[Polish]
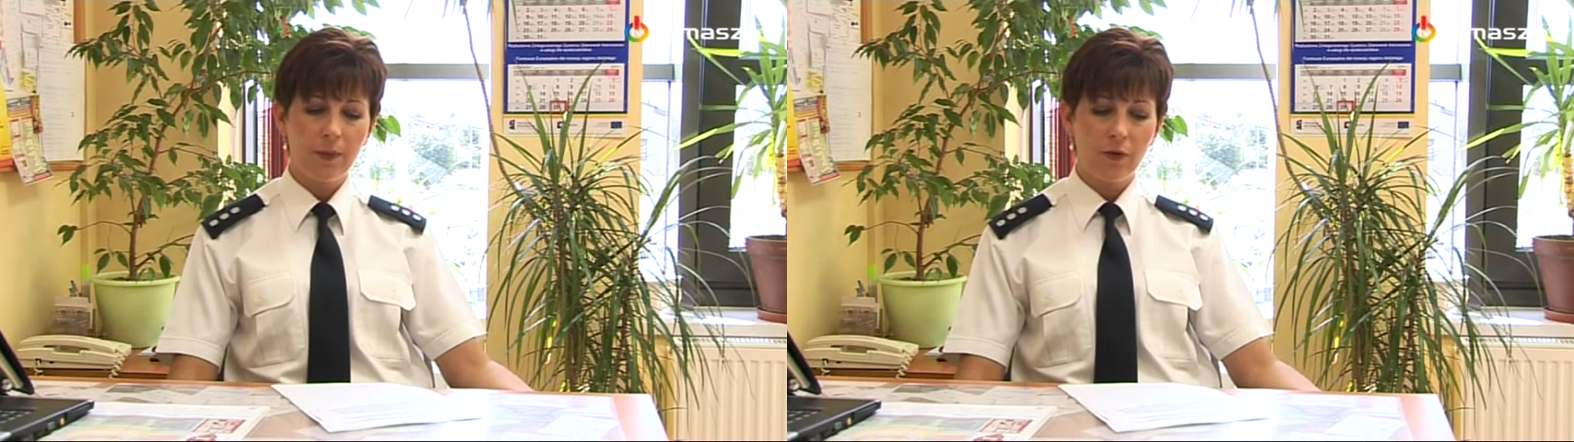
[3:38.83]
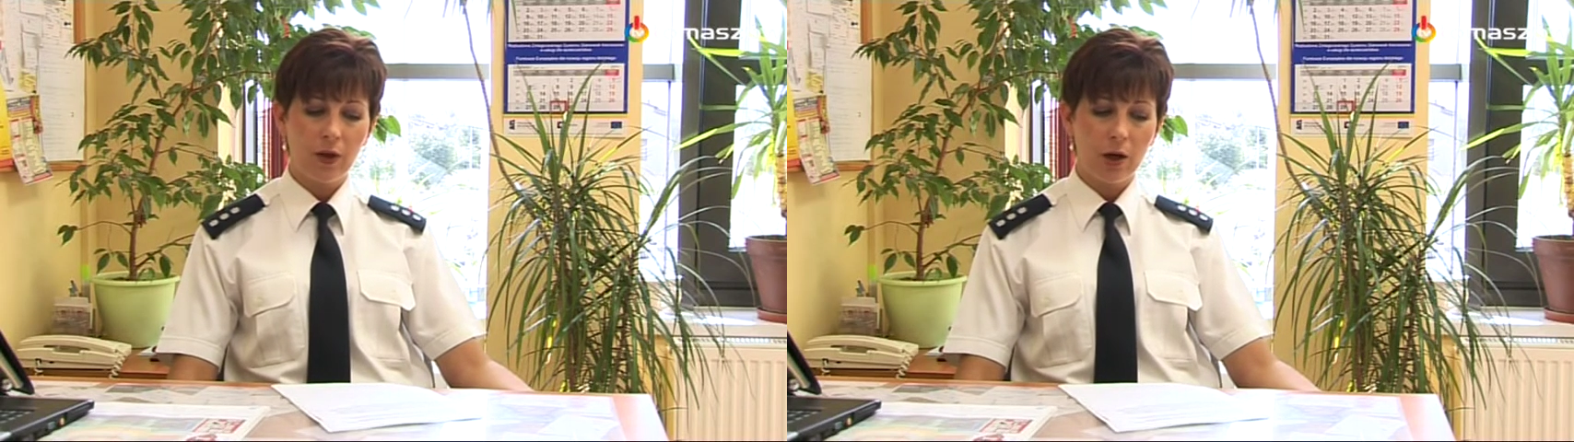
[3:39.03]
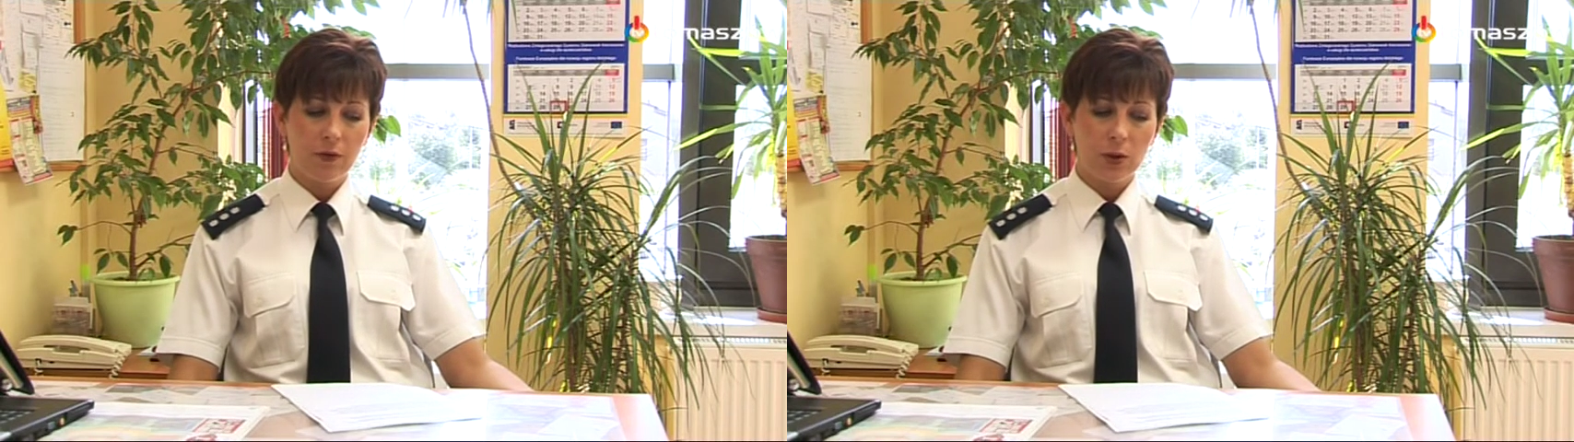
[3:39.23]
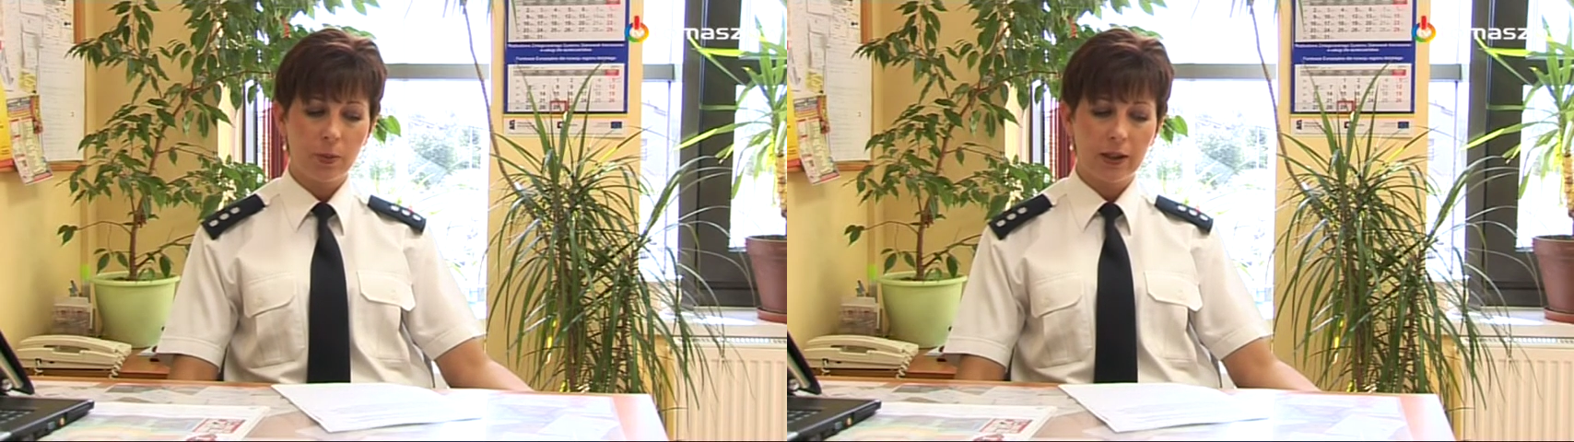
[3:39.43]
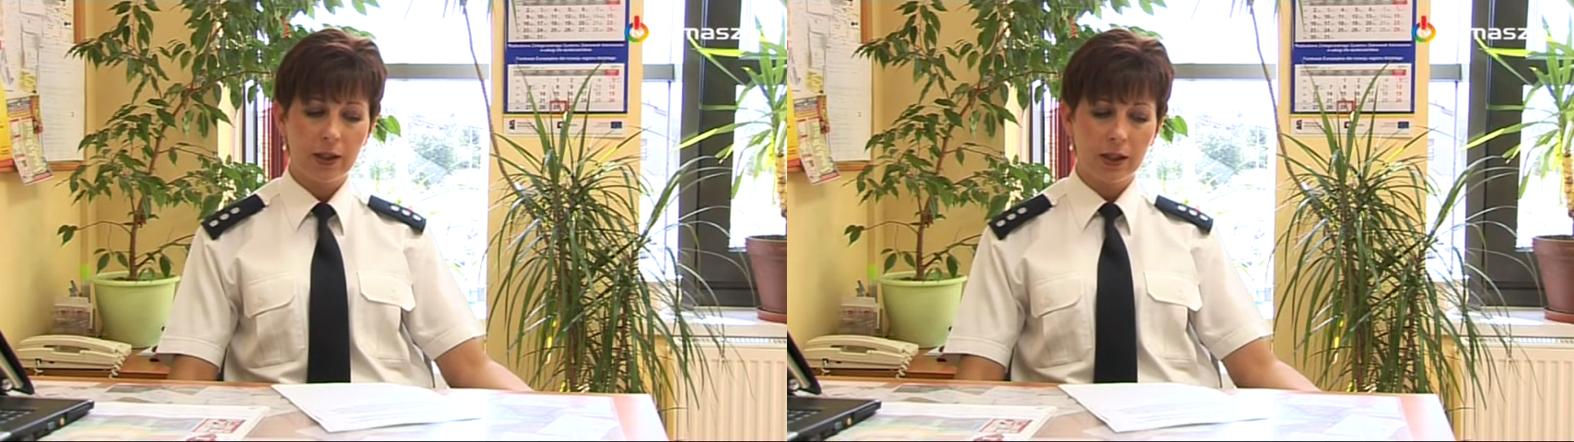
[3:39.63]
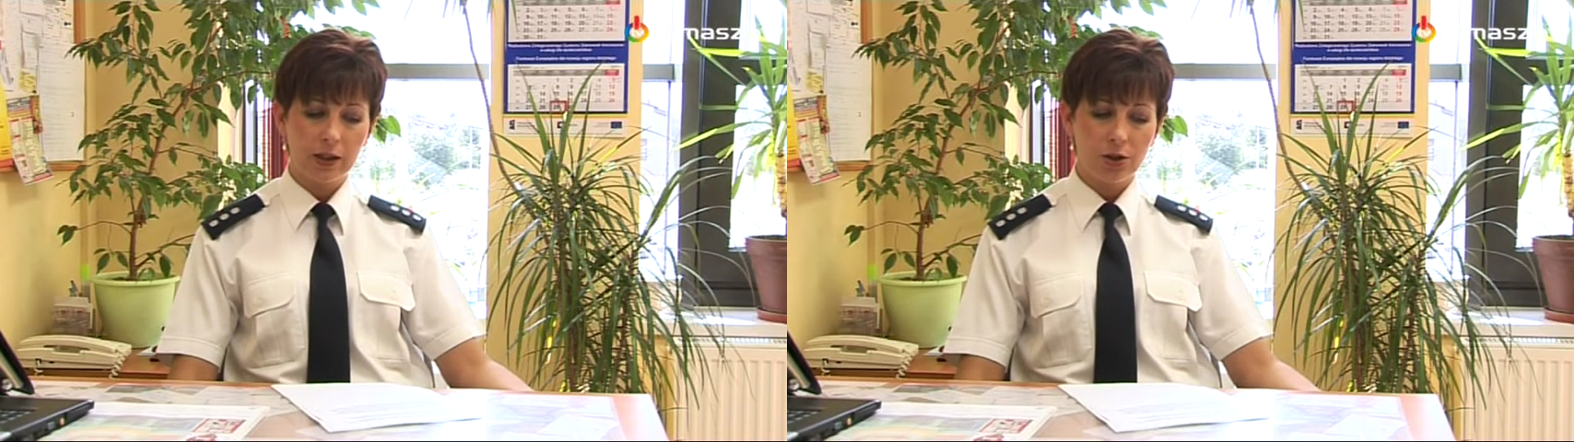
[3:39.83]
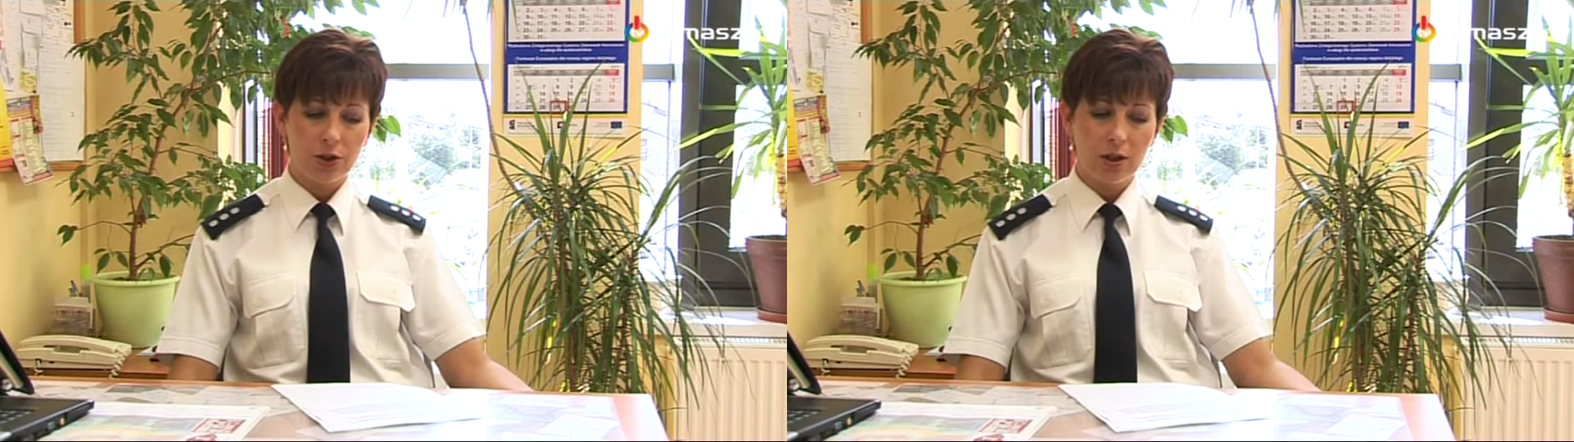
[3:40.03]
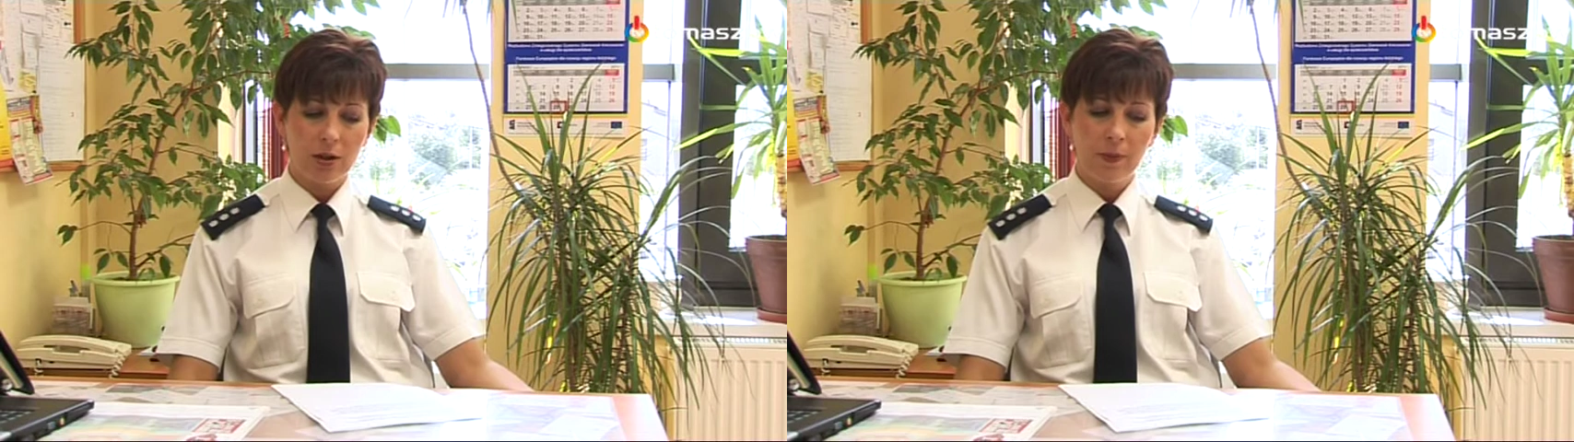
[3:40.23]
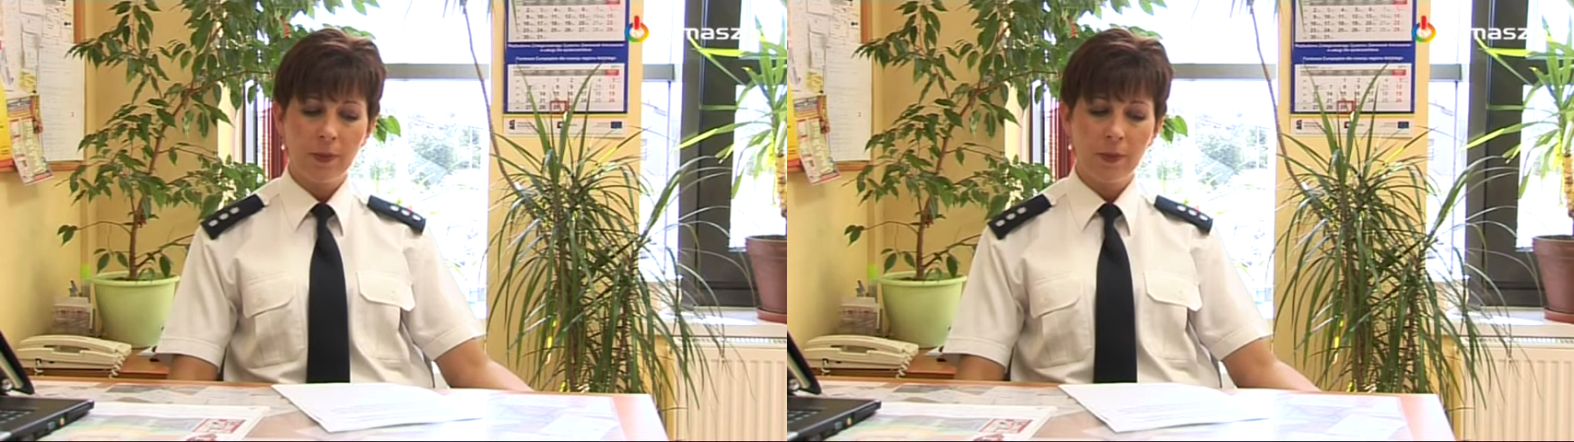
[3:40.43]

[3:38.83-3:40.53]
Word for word: wjechał w słup energetyczny.